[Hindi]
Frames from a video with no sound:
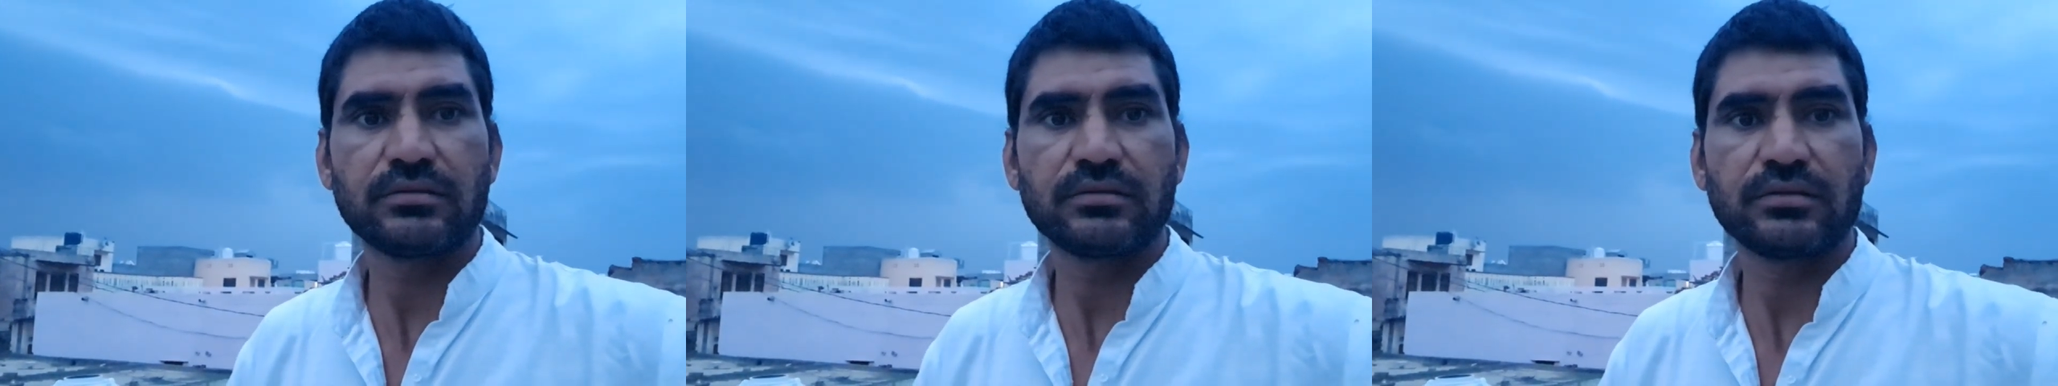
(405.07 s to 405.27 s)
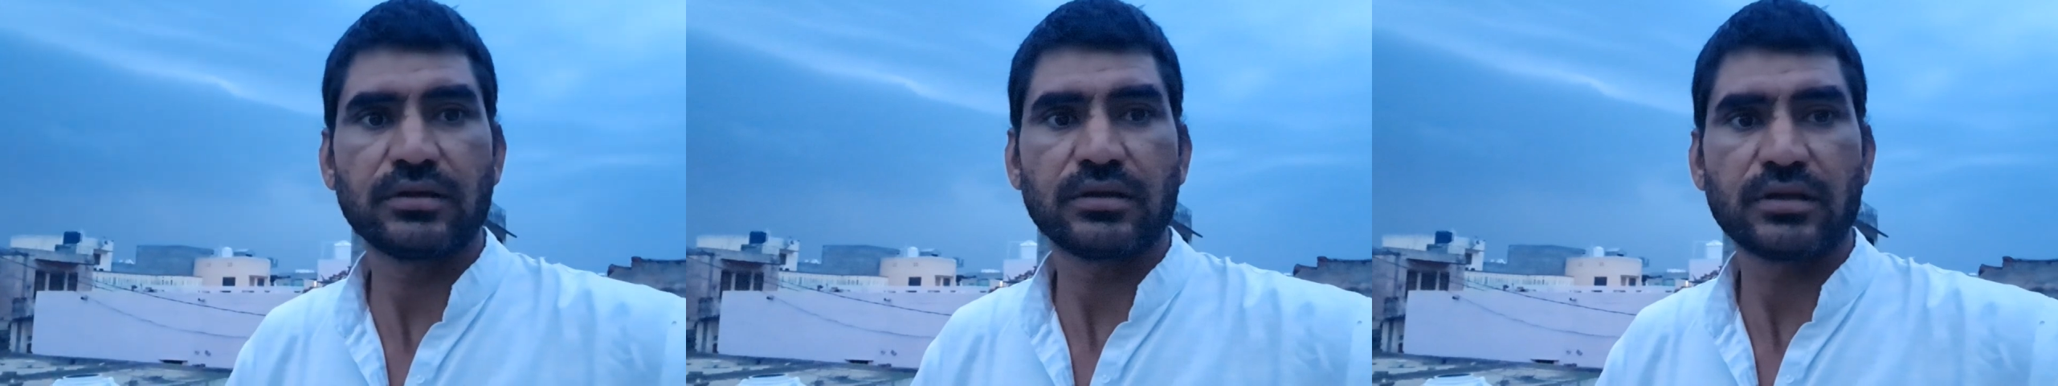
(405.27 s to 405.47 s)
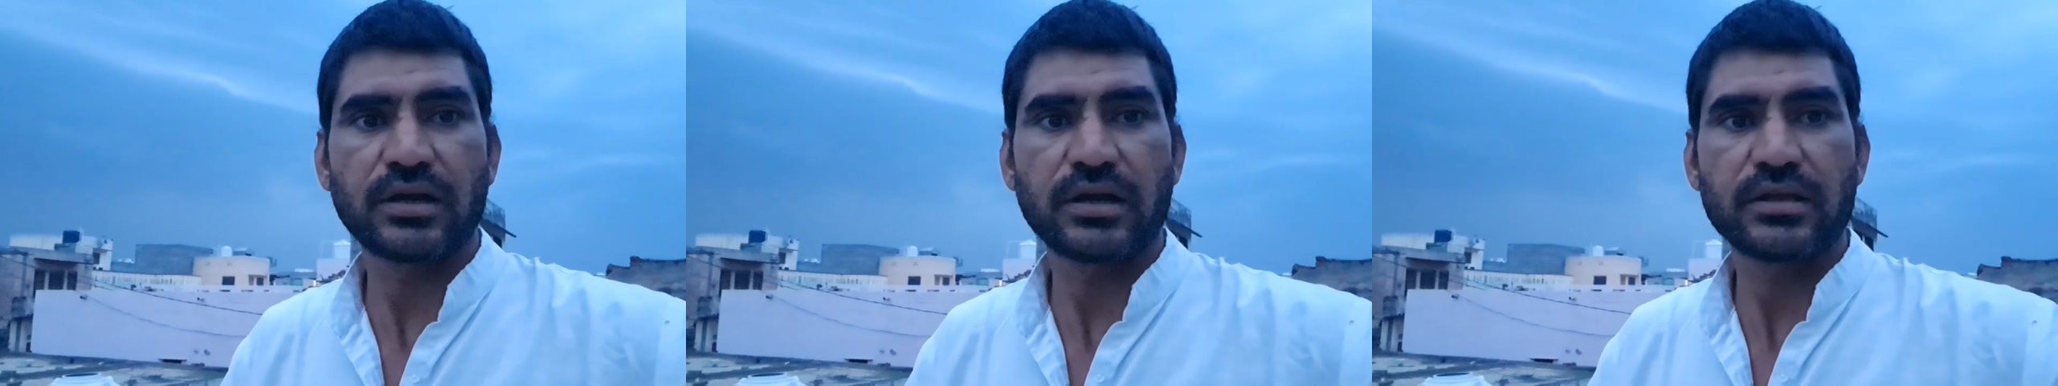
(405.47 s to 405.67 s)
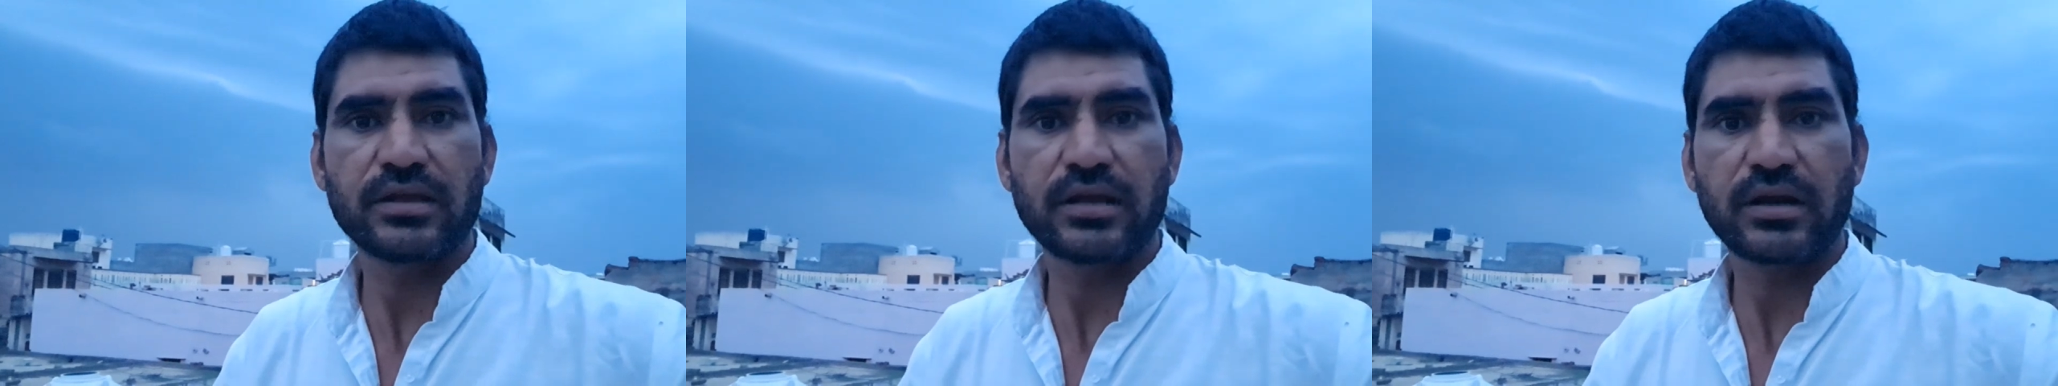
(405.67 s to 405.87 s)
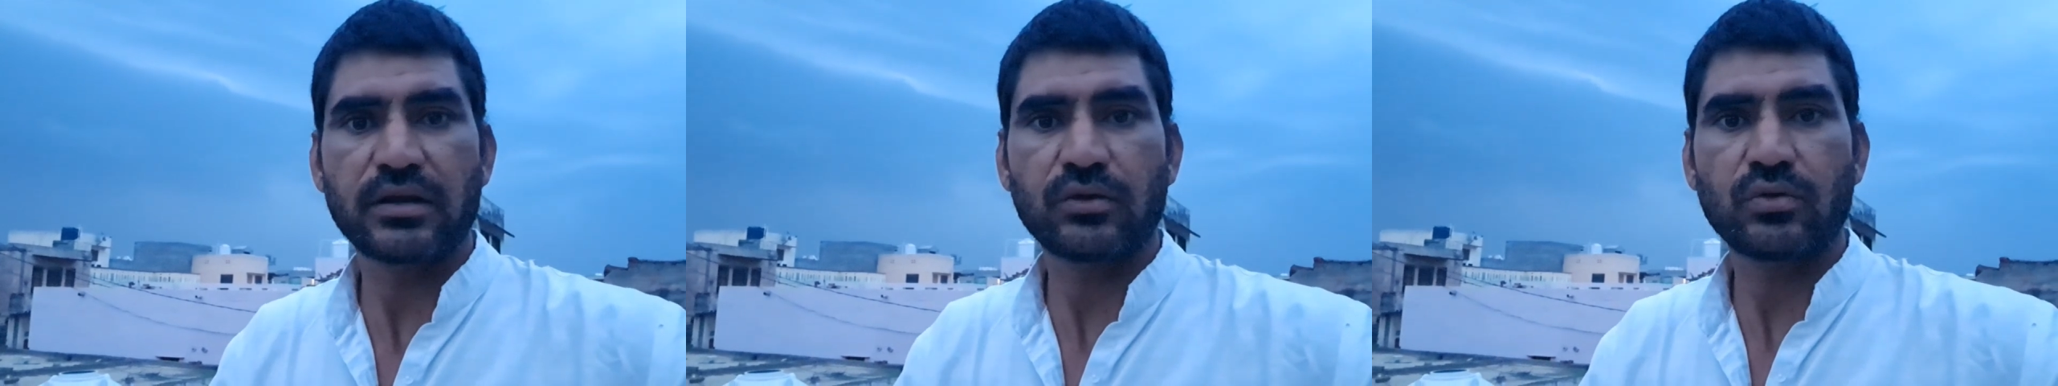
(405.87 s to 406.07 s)
नहीं दिखाई
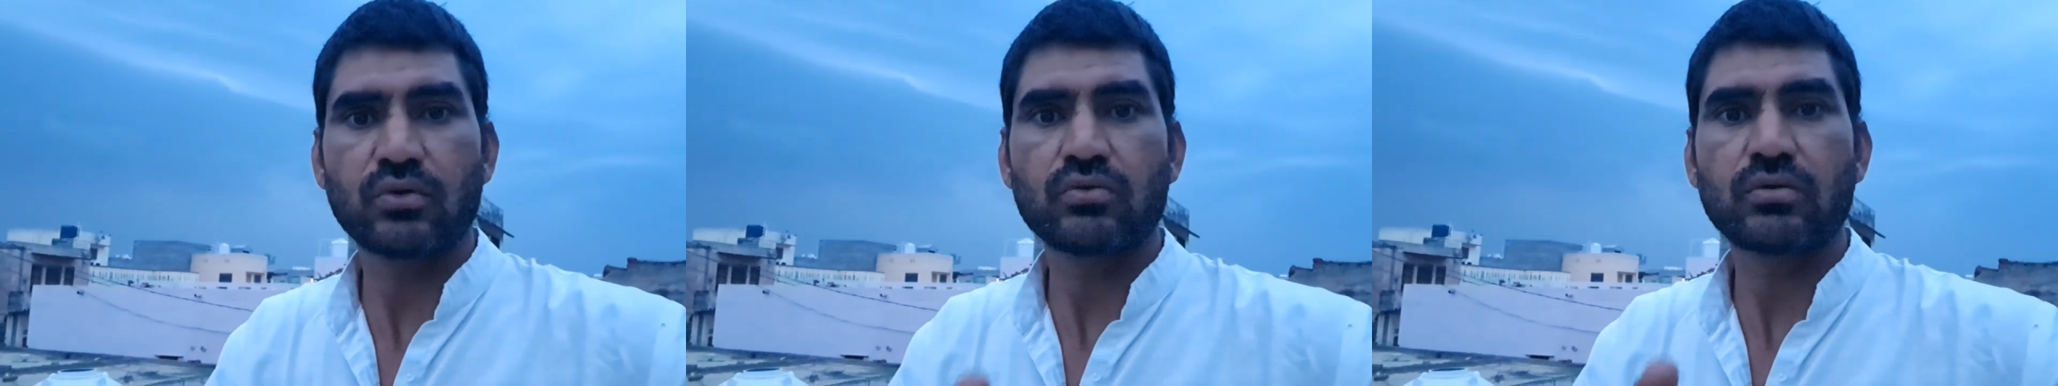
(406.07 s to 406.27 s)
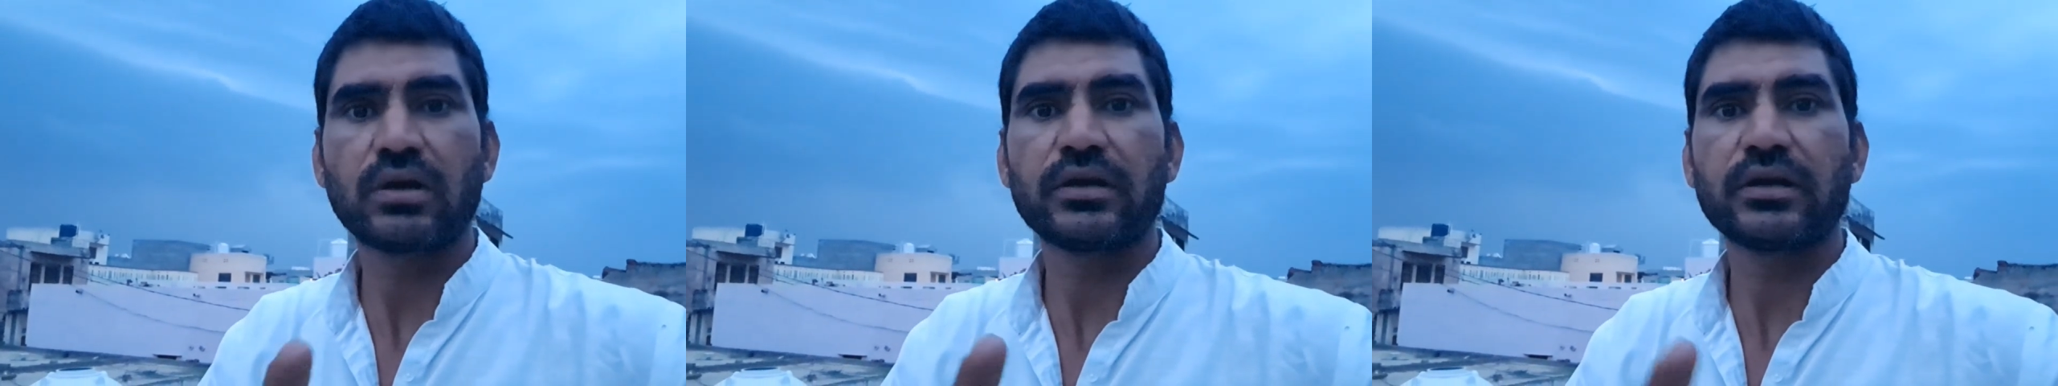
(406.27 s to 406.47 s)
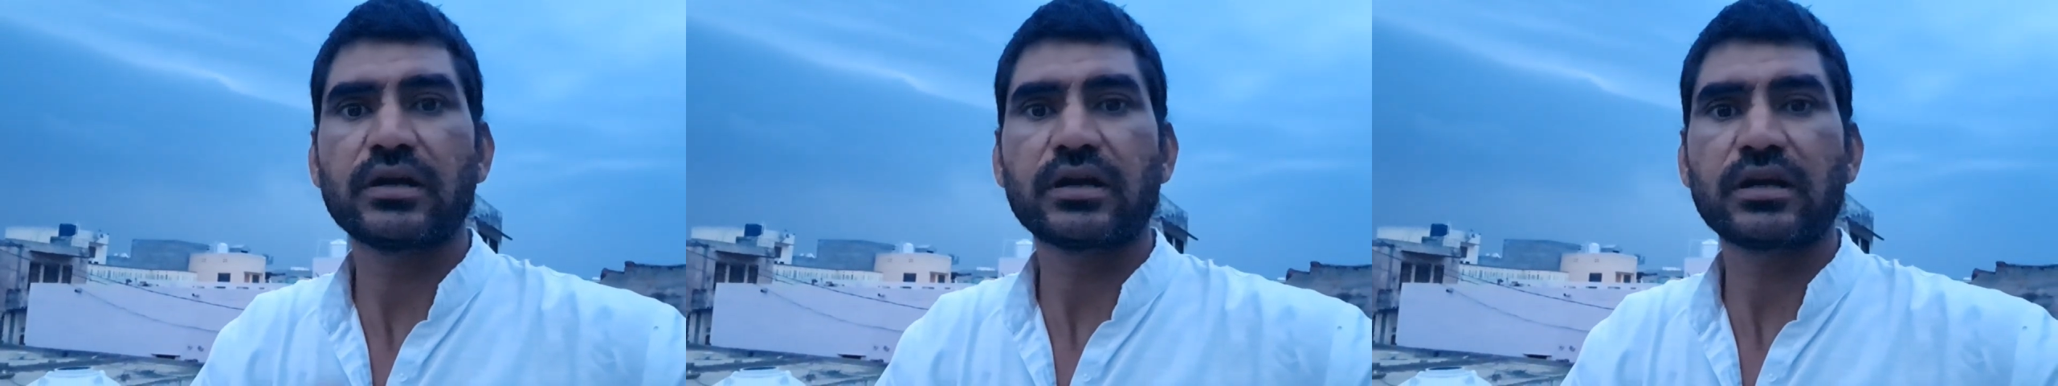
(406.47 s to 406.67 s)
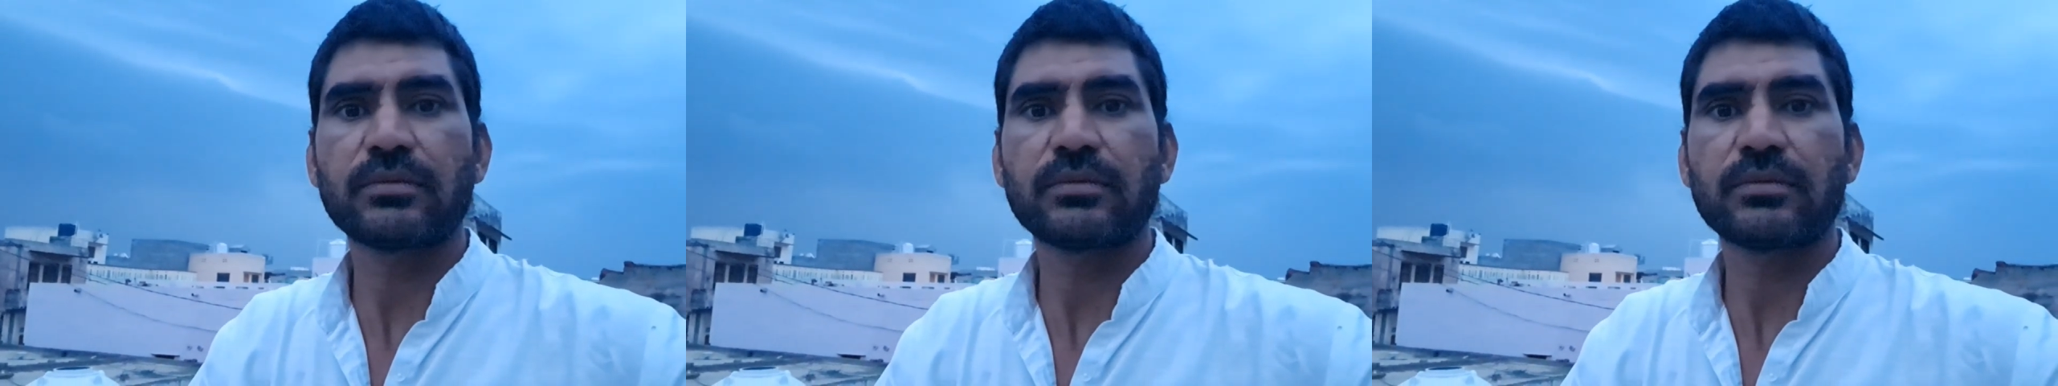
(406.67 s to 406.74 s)
दे रहा लो क्वालिटी का